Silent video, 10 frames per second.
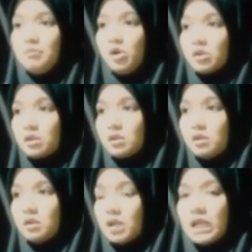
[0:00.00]
Timur
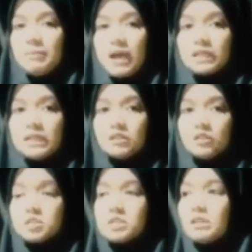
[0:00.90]
iki Magetan
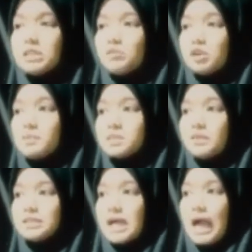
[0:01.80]
tunggu Jawa Timur apa
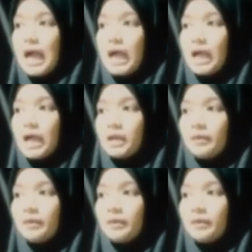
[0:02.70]
Jawa Tengah